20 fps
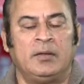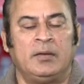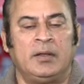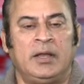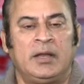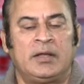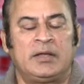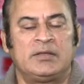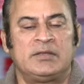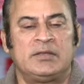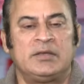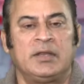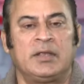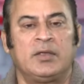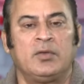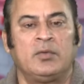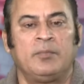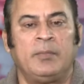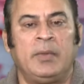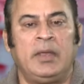इलेक्ट्रिसिटी
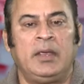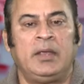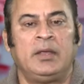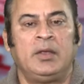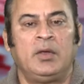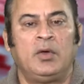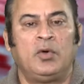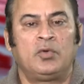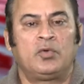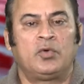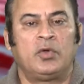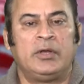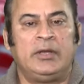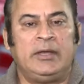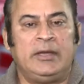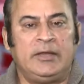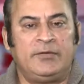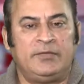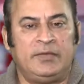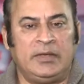के उनमें उनको
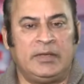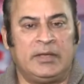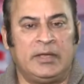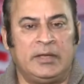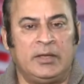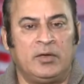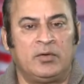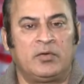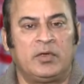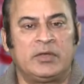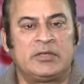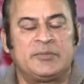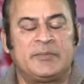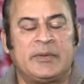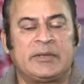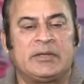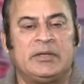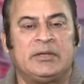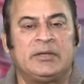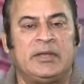रिलीफ दी गई है उनको एक
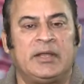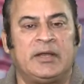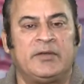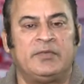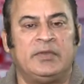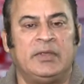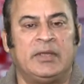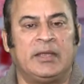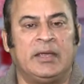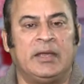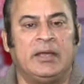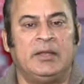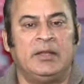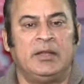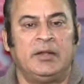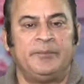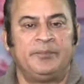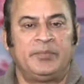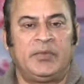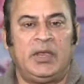स्पेशल टैरिफ दिया
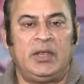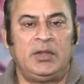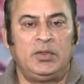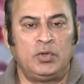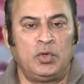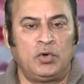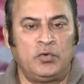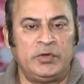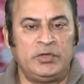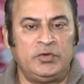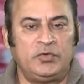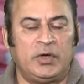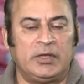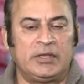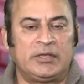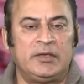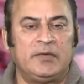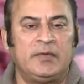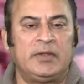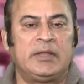गया इन दो
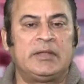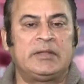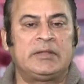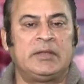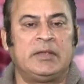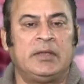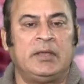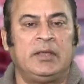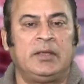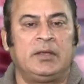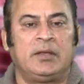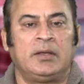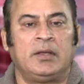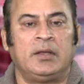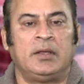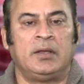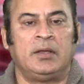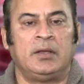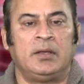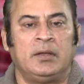वजूहत की वजह से
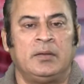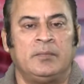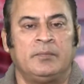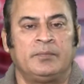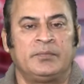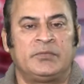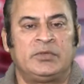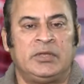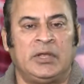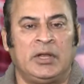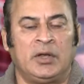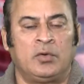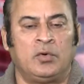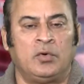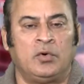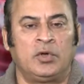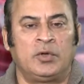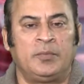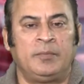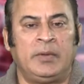
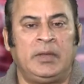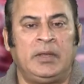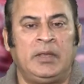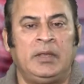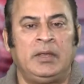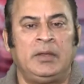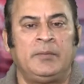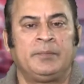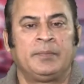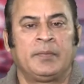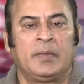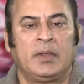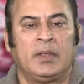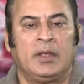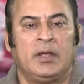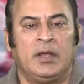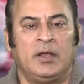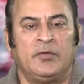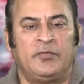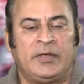सियालकोट में
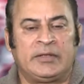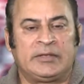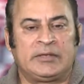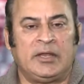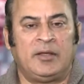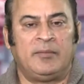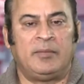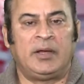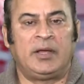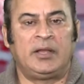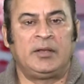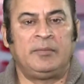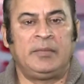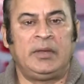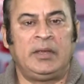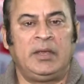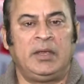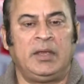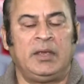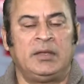फैसलाबाद
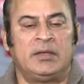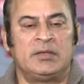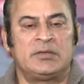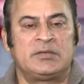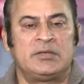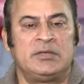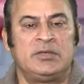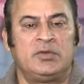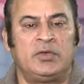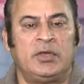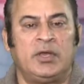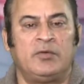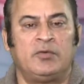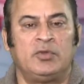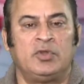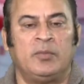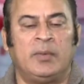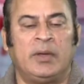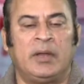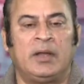में इंडस्ट्री जो है वो
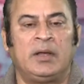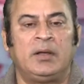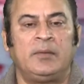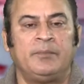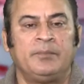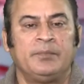दोबारा